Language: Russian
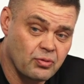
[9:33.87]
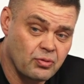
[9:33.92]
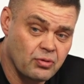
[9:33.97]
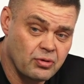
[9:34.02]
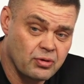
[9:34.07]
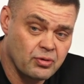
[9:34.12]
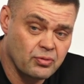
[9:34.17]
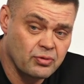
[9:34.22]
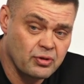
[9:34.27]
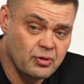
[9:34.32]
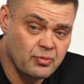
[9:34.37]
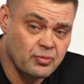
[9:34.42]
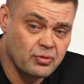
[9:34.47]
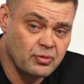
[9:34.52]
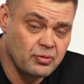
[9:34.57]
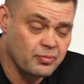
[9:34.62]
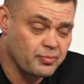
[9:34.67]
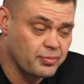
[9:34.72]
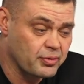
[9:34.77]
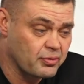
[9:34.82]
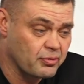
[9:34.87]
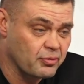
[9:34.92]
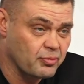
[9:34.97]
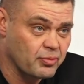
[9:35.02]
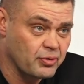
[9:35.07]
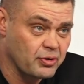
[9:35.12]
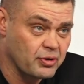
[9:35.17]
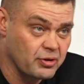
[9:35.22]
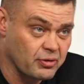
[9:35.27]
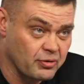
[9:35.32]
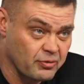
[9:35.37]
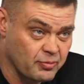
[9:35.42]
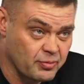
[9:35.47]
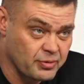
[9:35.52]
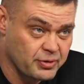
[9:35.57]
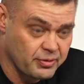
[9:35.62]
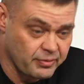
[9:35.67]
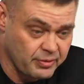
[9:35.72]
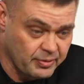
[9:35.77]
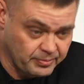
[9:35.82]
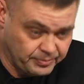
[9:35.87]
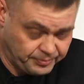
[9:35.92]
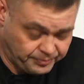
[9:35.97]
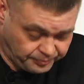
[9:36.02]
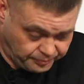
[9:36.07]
года у них был первый поединок в Москве,